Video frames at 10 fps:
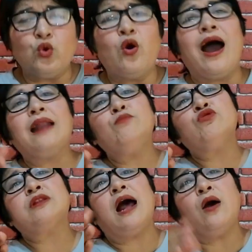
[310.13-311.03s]

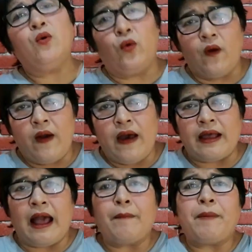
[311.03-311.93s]
Tuhanmu tahu
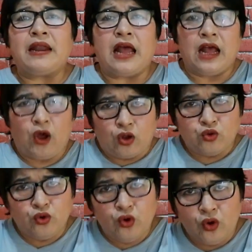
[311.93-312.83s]
kapan engkau
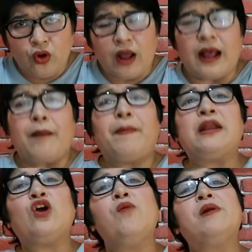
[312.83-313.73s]
duduk,
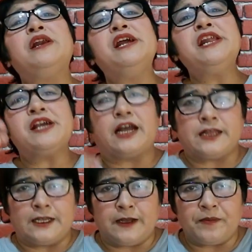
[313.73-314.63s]
kapan engkau berdiri
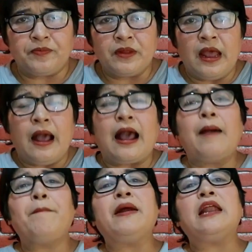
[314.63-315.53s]
katanya.
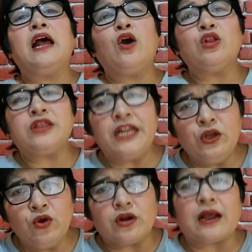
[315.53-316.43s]
Kapan engkau
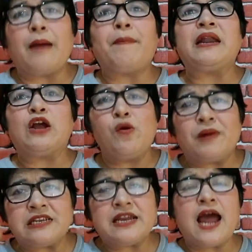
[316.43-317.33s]
tidur, kapan engkau
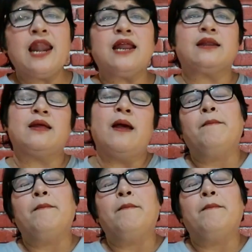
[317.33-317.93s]
berjalan.